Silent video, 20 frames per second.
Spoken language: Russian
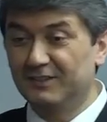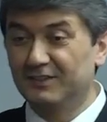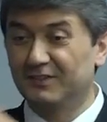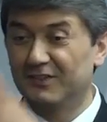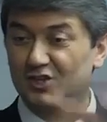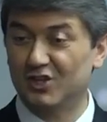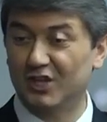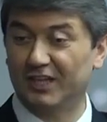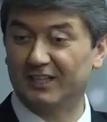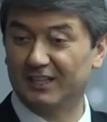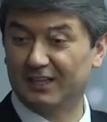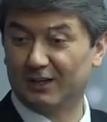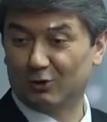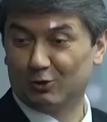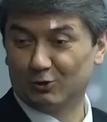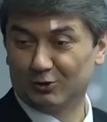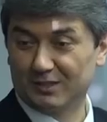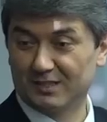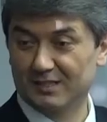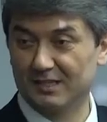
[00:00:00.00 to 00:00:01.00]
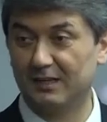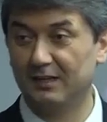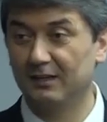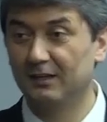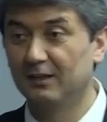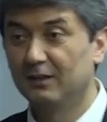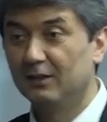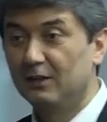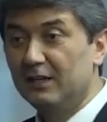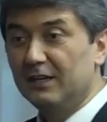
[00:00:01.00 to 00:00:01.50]
в движении находится.
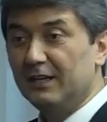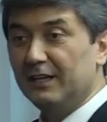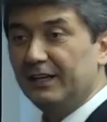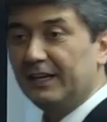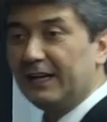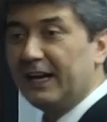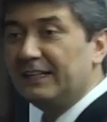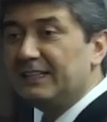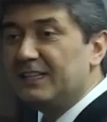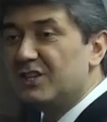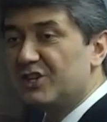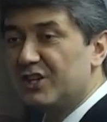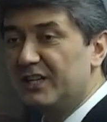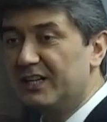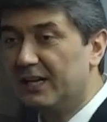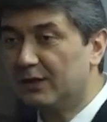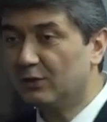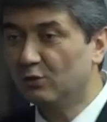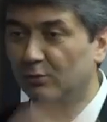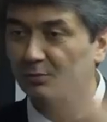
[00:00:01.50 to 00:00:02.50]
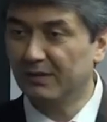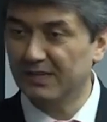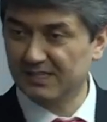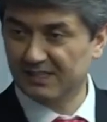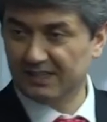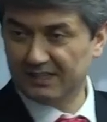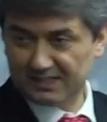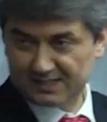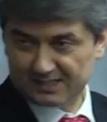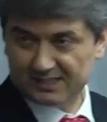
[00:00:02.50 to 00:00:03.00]
Они же на одном
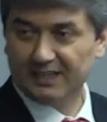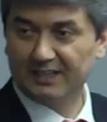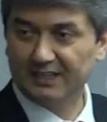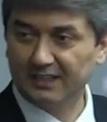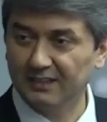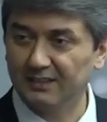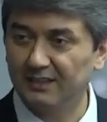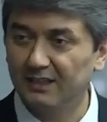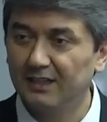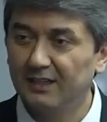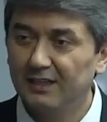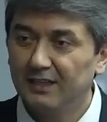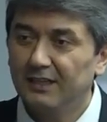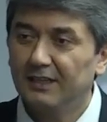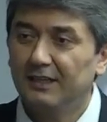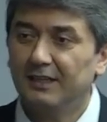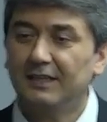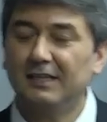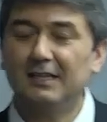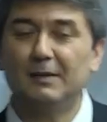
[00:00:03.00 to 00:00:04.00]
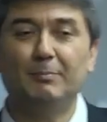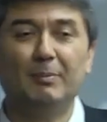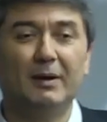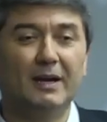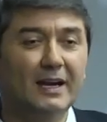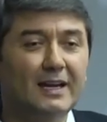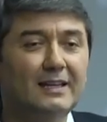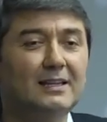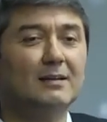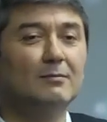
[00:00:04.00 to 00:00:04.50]
месте не стоит, и
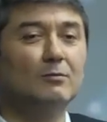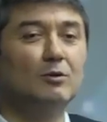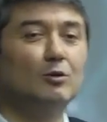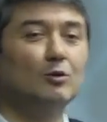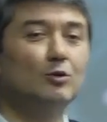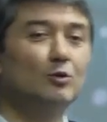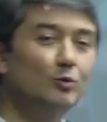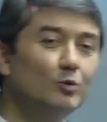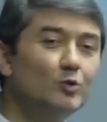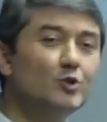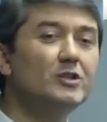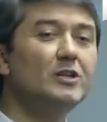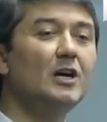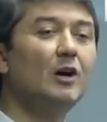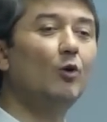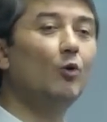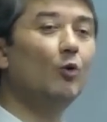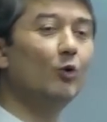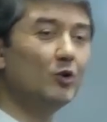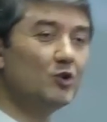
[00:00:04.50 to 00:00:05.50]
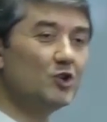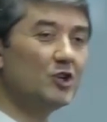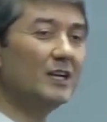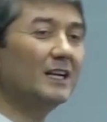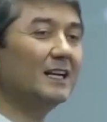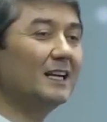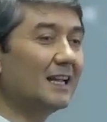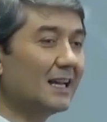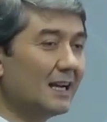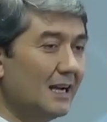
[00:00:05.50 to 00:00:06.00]
поэтому нужно
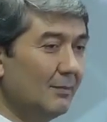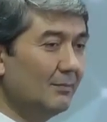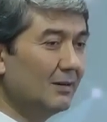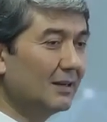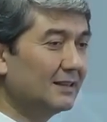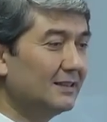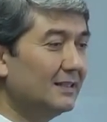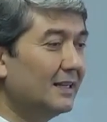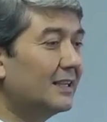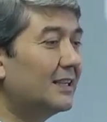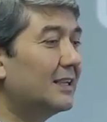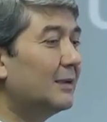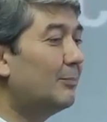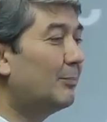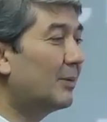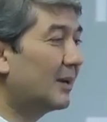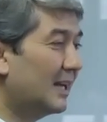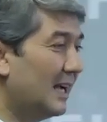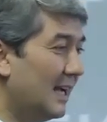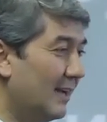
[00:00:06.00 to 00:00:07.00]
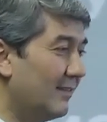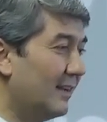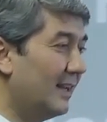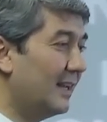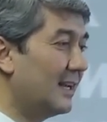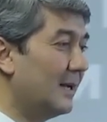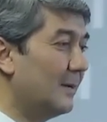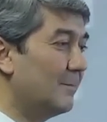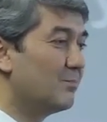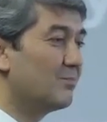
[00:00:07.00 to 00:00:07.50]
очень грамотно и
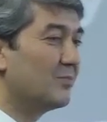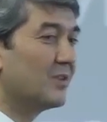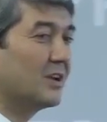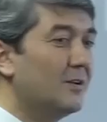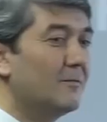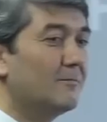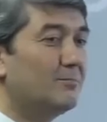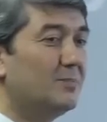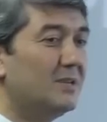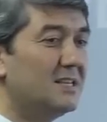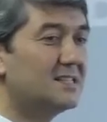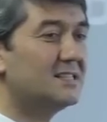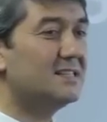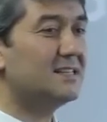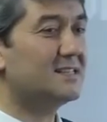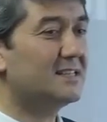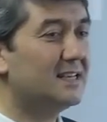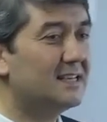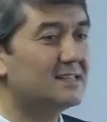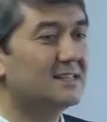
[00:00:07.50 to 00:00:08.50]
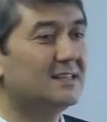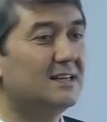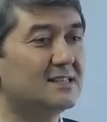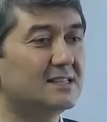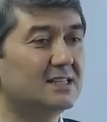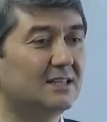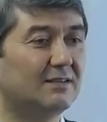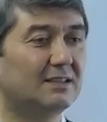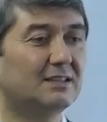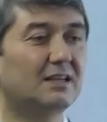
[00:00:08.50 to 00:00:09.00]
правильно в бизнесе
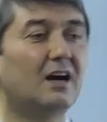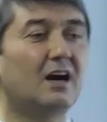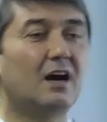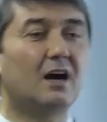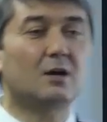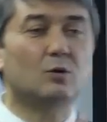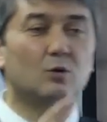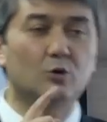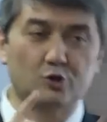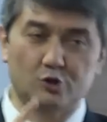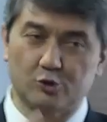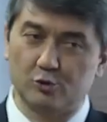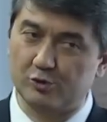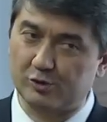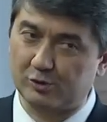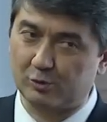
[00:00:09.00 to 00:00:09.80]
создавать хорошую